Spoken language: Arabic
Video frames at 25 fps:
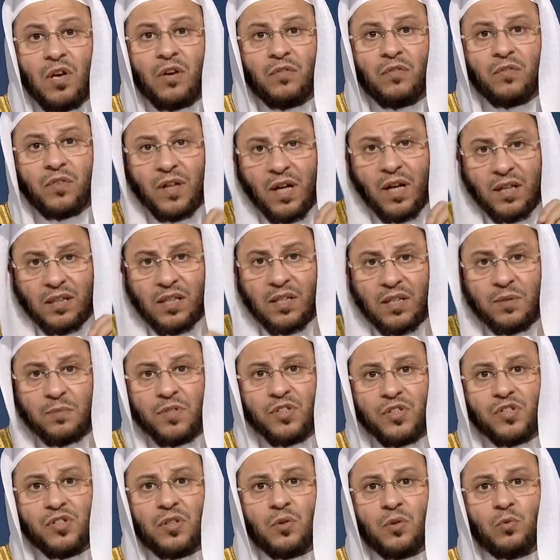في أي
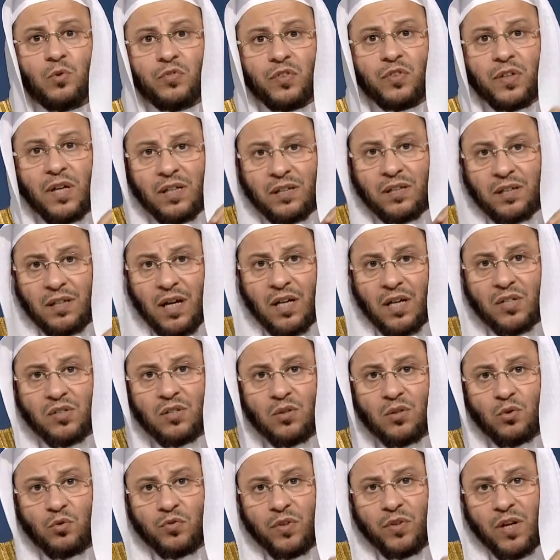مصر وفي أي
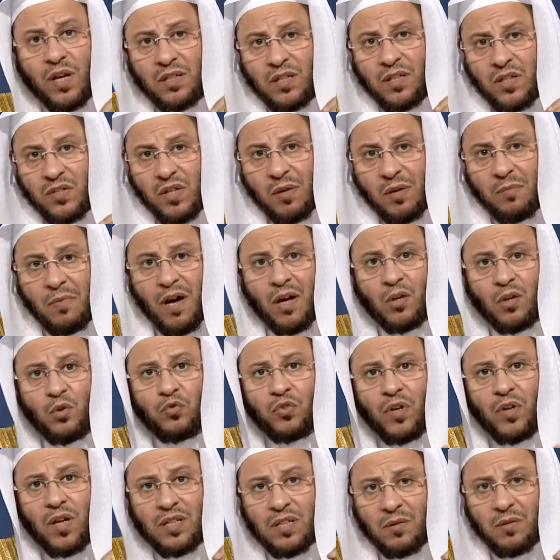عصر وفي أي زمان
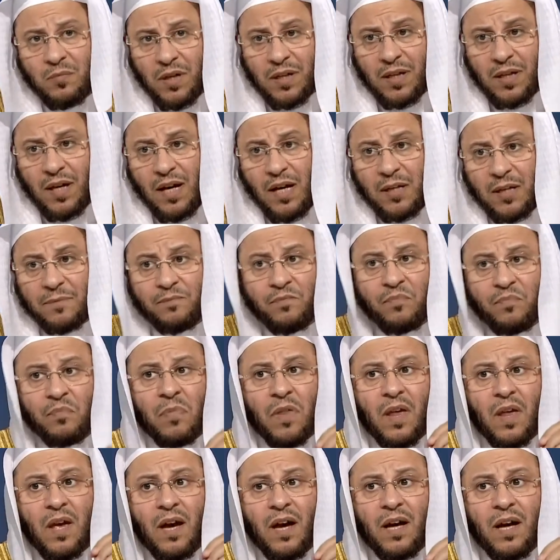وفي أي مكان
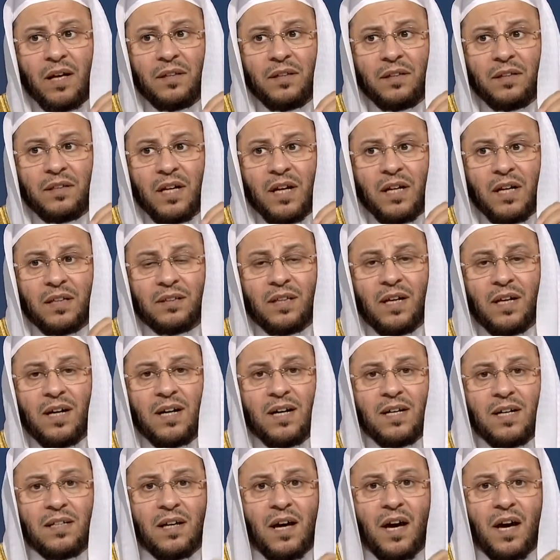أن يختار